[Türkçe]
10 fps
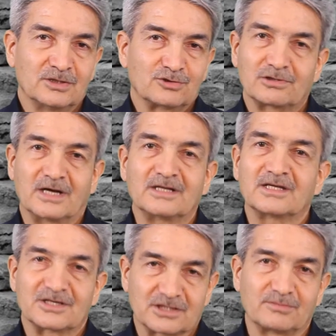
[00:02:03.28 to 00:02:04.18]
şu an
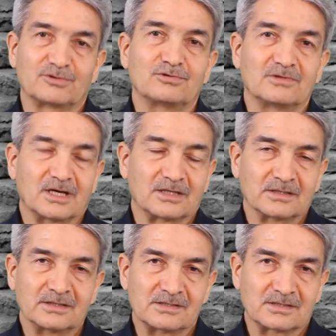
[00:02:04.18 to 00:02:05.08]
yaşlı bir
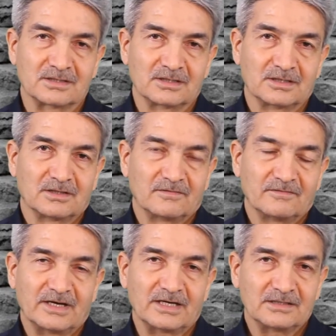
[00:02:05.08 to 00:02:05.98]
dünyadayız
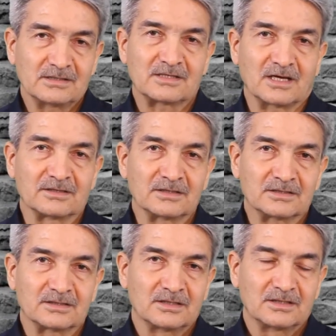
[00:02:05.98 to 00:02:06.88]
ve
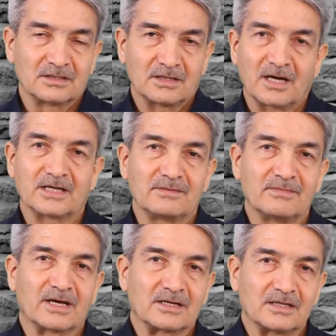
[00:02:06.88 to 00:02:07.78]
insanlık hayli
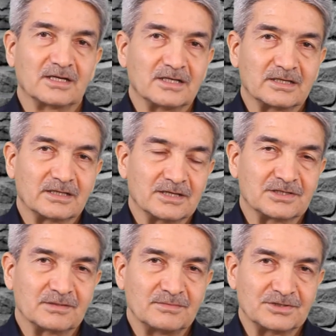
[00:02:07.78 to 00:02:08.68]
merhaleleri
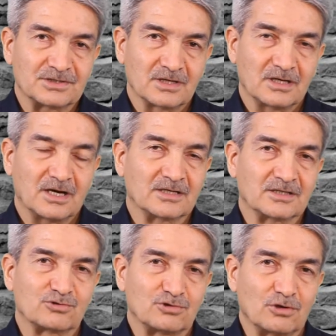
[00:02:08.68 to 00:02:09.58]
geçirmiş
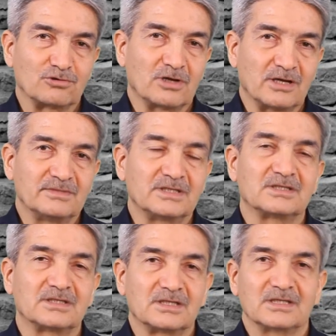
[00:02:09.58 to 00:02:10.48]
artık son
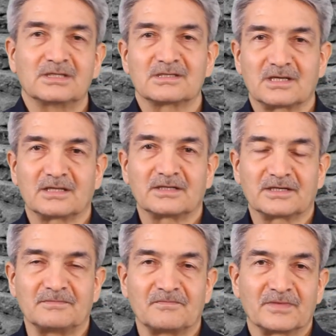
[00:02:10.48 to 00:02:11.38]
dönemin
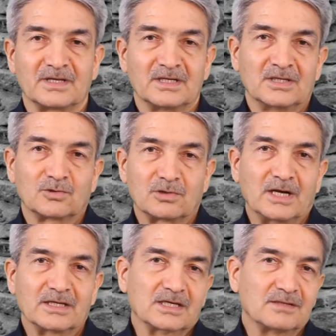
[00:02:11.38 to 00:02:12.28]
insanları.
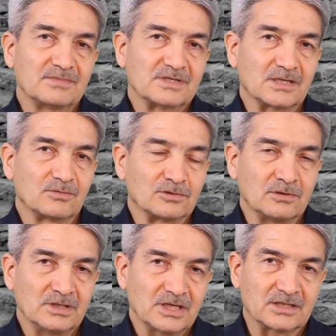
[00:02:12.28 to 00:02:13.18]
Kur'an-ı Kerim bize
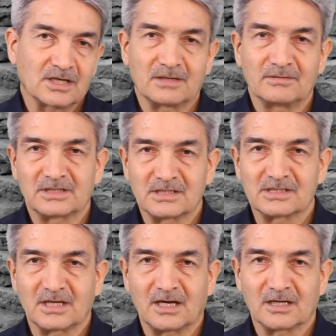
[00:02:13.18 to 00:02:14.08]
bunu iktarabeti
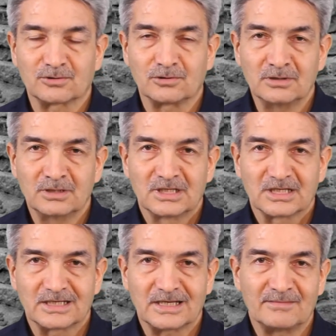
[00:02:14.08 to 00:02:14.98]
saatu,
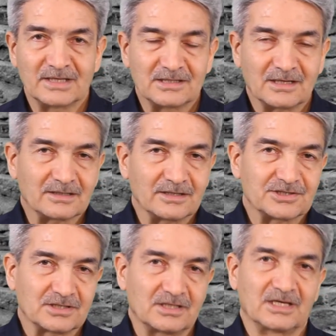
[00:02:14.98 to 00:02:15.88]
kıyamet
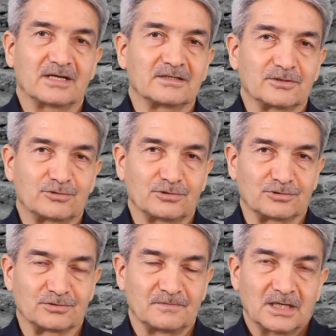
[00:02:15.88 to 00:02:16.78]
yaklaştı diye
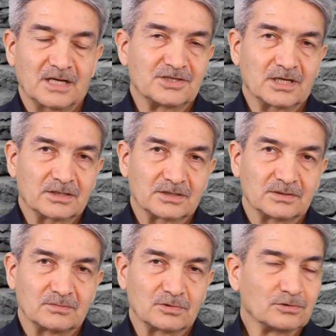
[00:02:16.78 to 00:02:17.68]
anlatıyor. Ancak
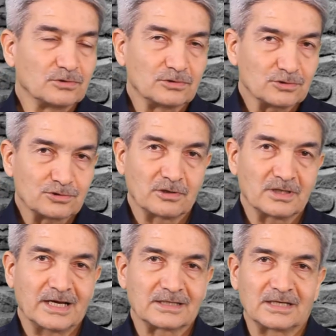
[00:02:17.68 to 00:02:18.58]
bunu
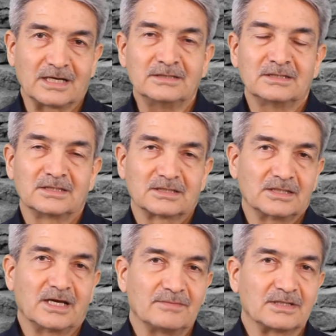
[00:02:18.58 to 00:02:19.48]
söylerken
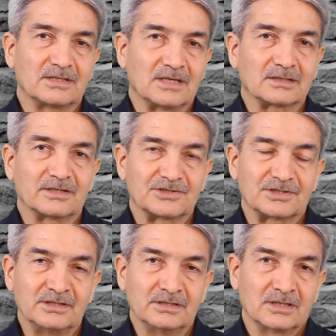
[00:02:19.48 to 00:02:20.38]
kıyamet
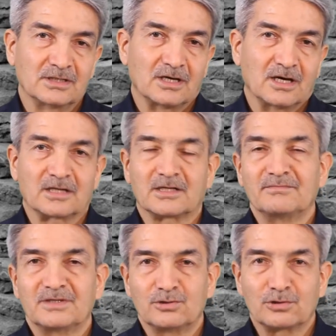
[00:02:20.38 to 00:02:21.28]
yaklaştı.
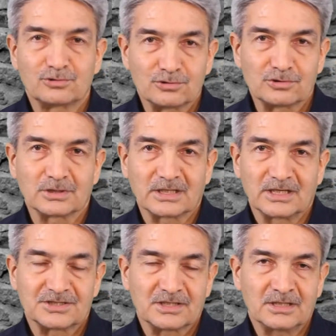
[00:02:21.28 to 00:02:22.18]
Aradan 1400 yıl
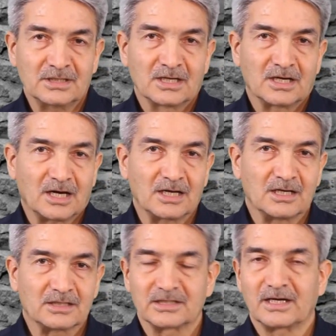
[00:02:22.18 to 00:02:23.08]
geçti.
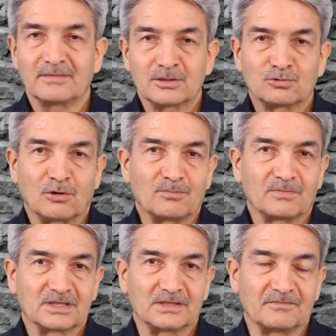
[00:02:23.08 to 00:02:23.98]
Hala kıyamet
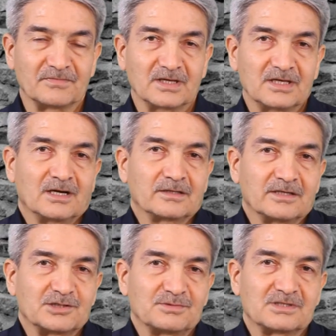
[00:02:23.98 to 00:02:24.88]
kopmadı
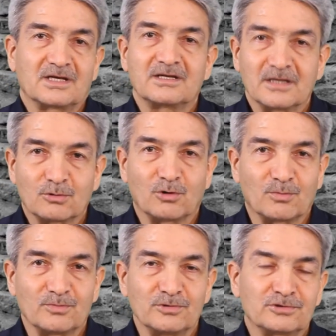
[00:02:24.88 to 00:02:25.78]
yaklaşmışsa niye
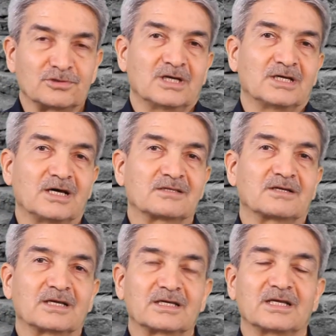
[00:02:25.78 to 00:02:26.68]
kopmuyor?
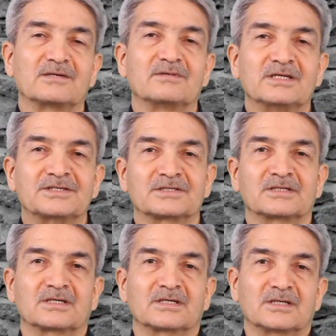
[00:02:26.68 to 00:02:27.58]
Hatıra gelebilir.
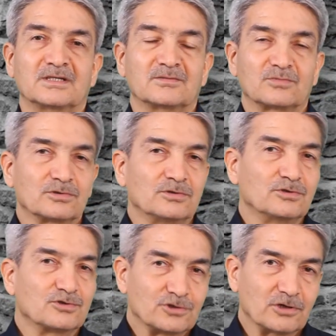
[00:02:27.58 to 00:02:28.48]

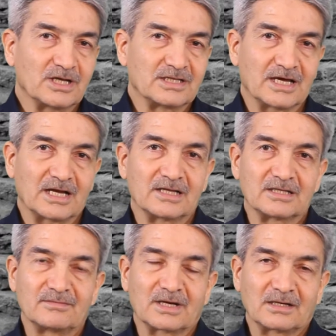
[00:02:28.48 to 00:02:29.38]
Bunu şöyle
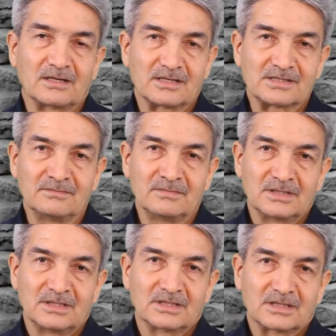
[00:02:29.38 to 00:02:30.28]
değerlendirmek lazım.
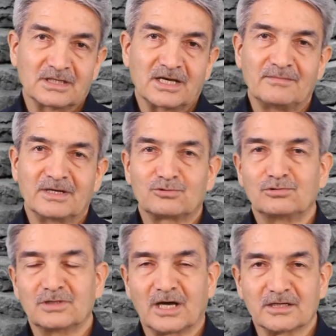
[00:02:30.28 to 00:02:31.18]
Kıyamet
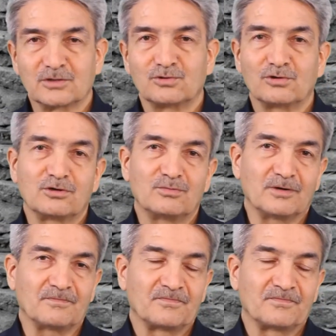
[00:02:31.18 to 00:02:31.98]
dünyanın ölümü.